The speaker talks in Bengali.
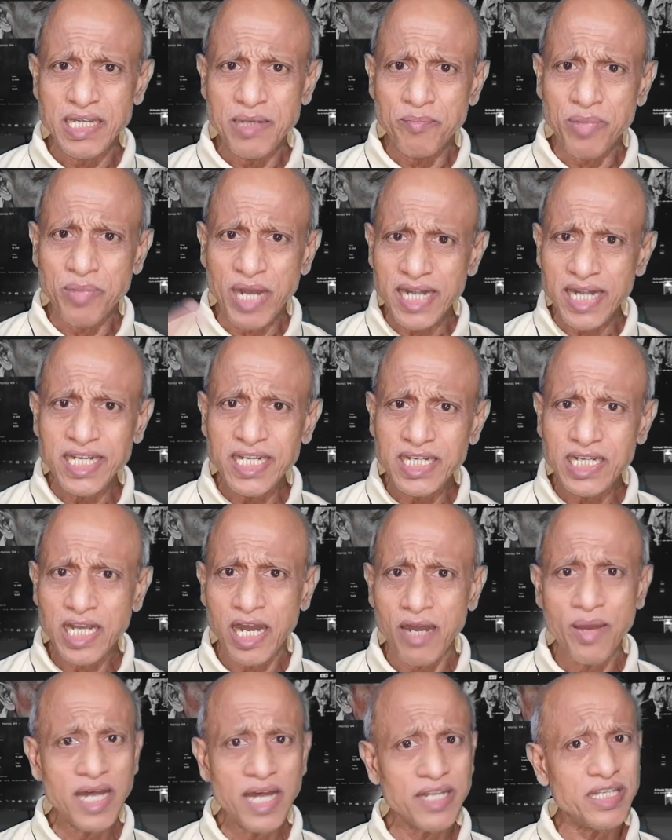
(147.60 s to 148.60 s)
পানি
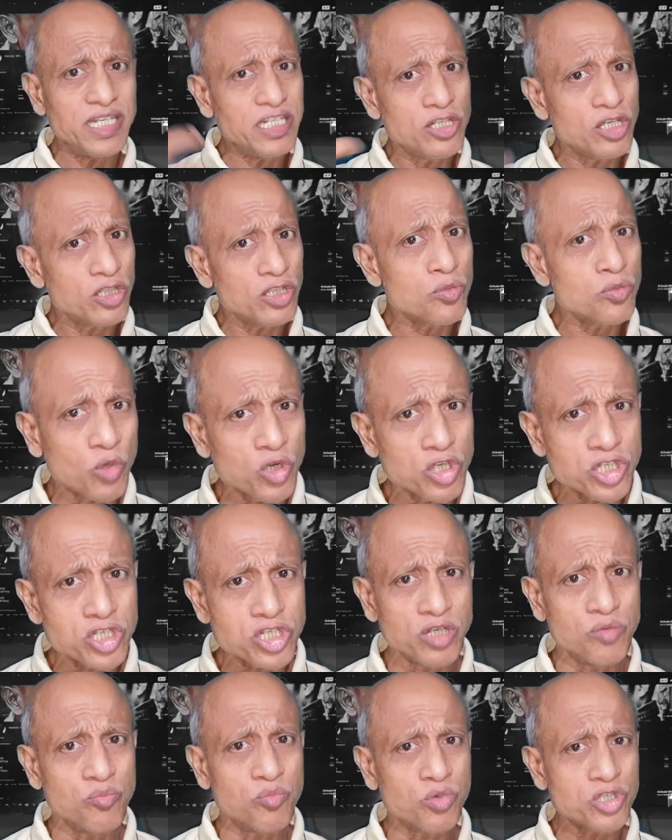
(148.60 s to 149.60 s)
খাওয়া দ্বিতীয়ত
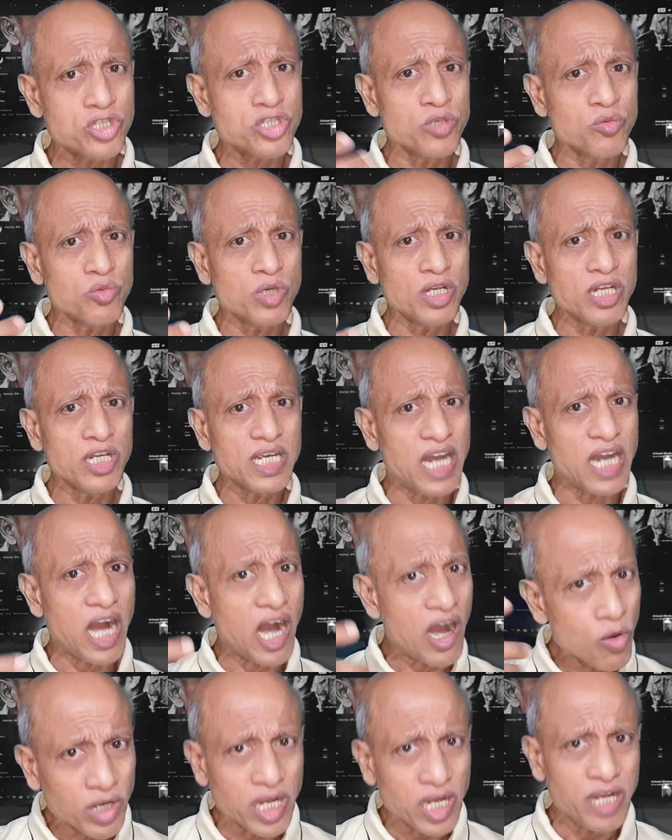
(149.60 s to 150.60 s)
পরিশ্রম পরিশ্রম করলে
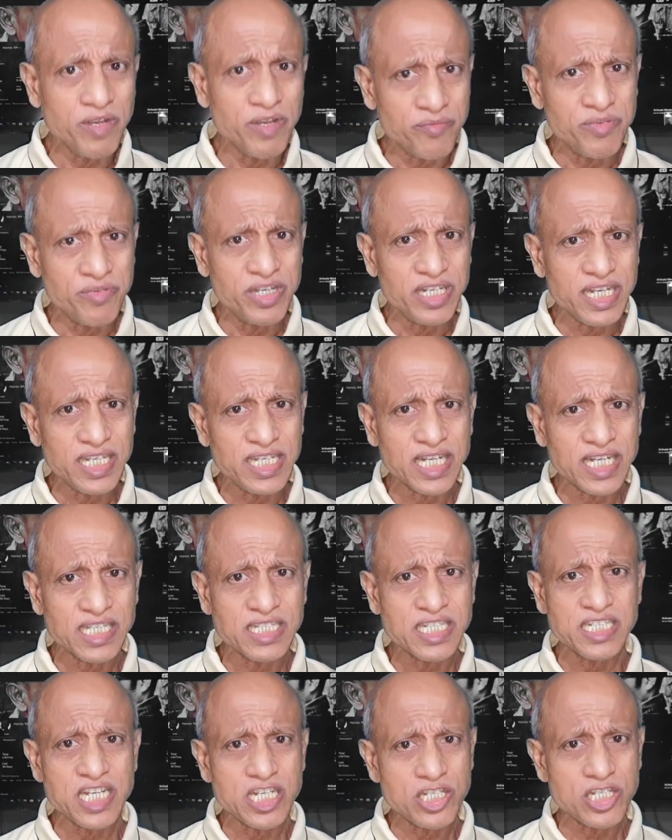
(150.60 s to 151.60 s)
গাও ঘেমে বেরিয়ে
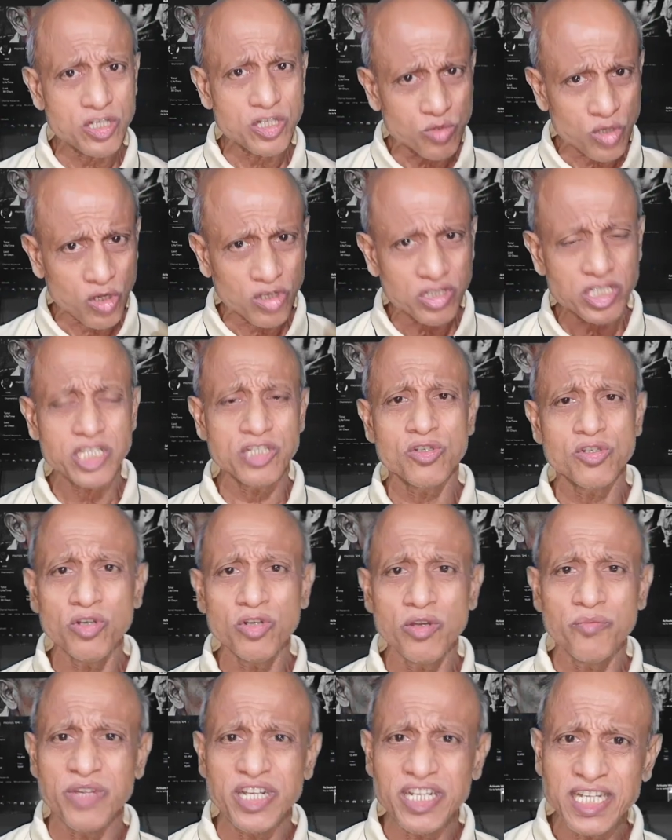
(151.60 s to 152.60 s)
যাচ্ছে সেই সব
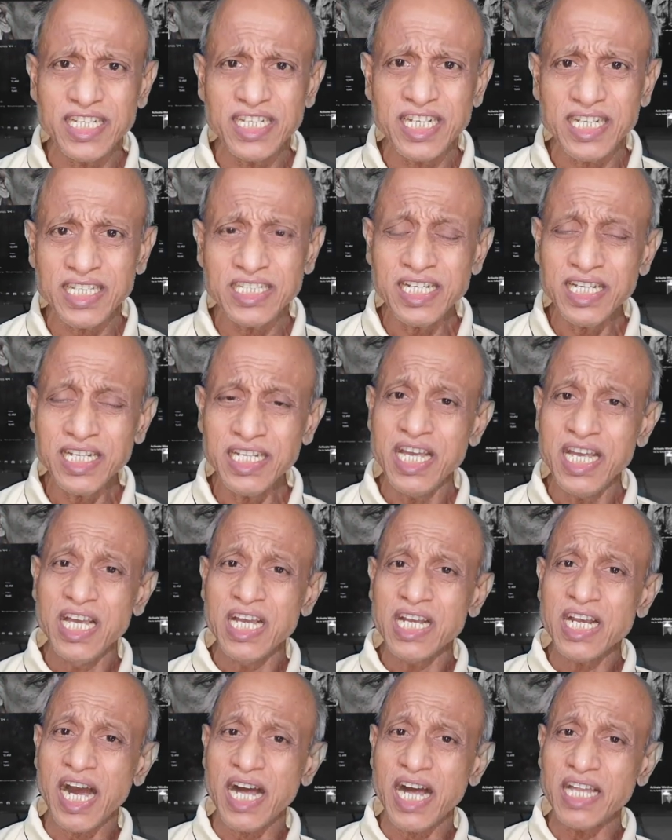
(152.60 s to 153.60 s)
টক্সিনগুলো বেরিয়ে যাচ্ছে
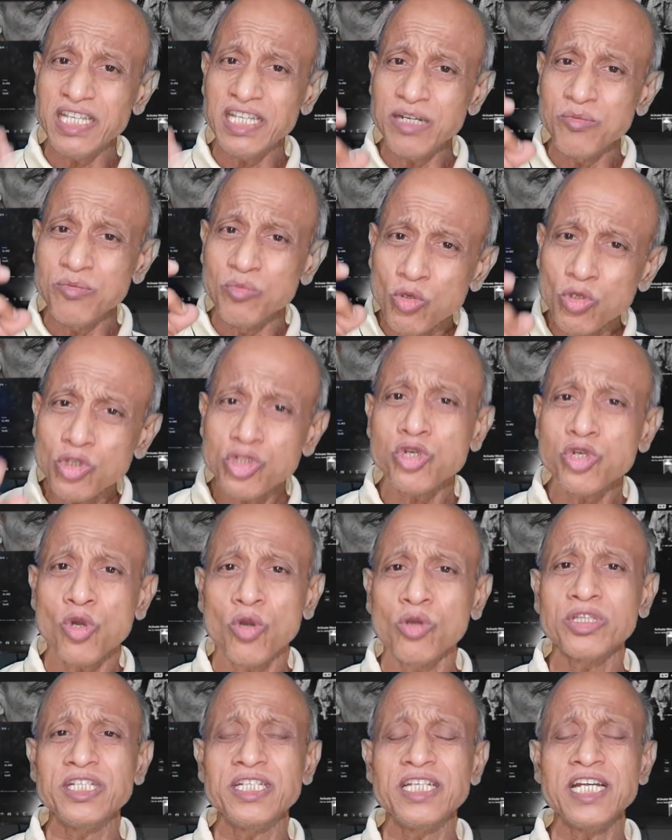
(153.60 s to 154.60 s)
খাদ্যের মূল
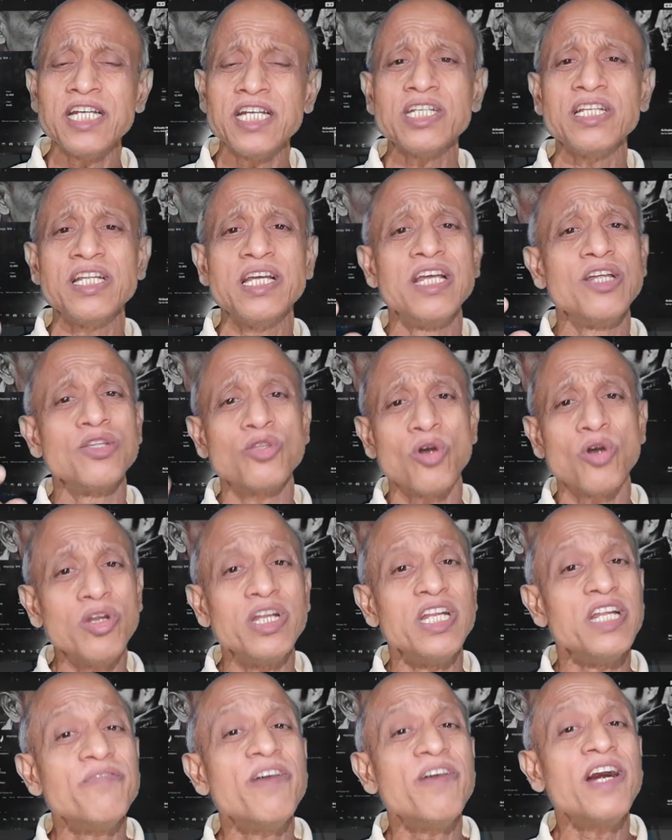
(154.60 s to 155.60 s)
শক্তিটা তখন
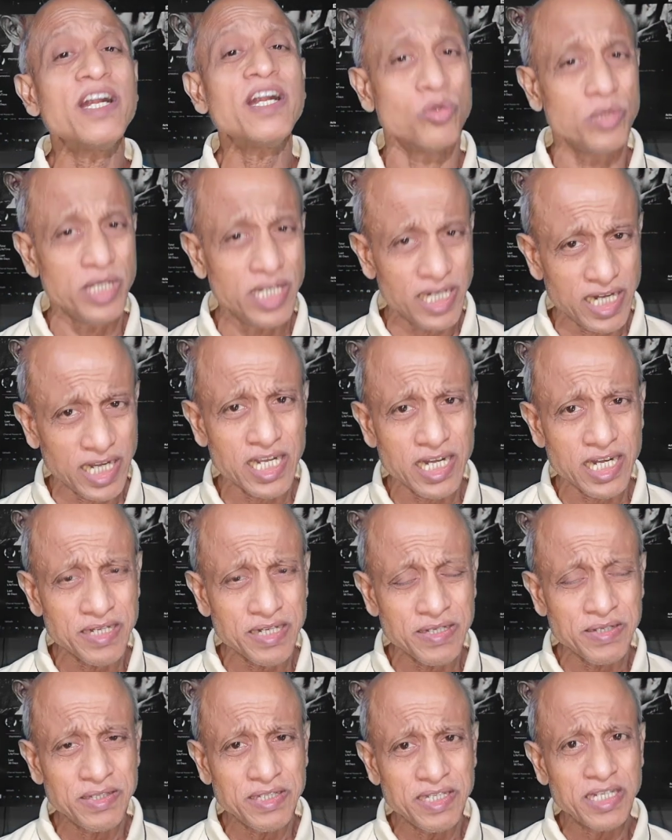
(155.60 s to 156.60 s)
লিভার ধরে রাখার
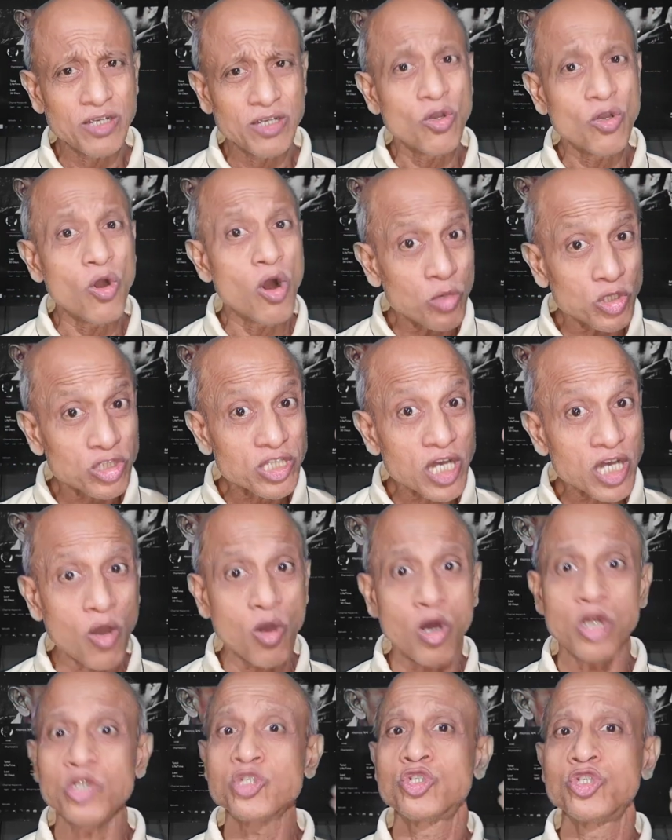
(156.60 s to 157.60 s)
ক্ষমতা
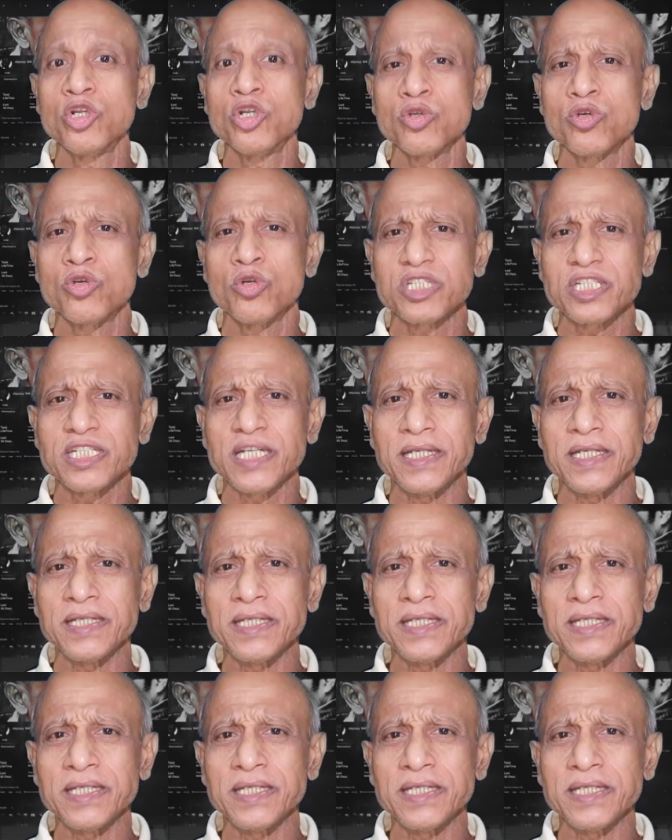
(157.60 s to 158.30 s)
অর্জন করছে